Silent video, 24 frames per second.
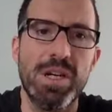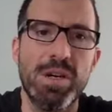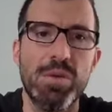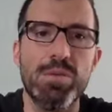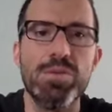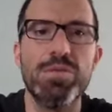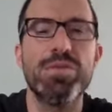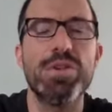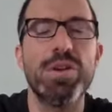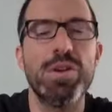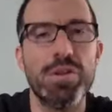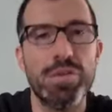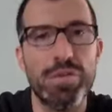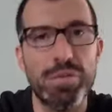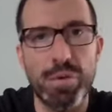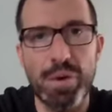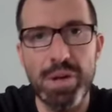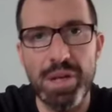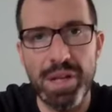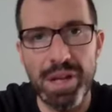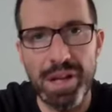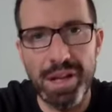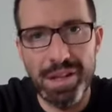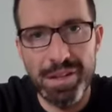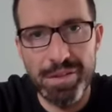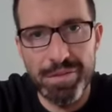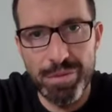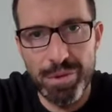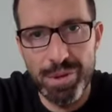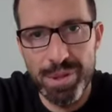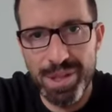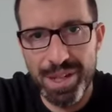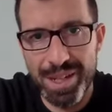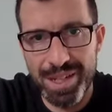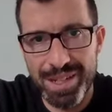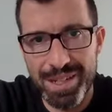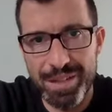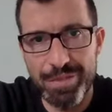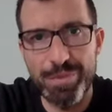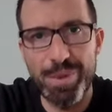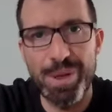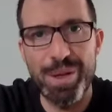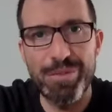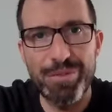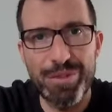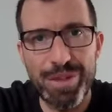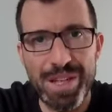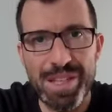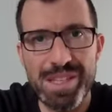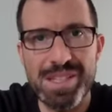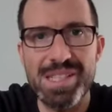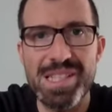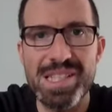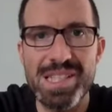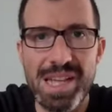Und von euch volljährig. Volljährig darf man vergessen,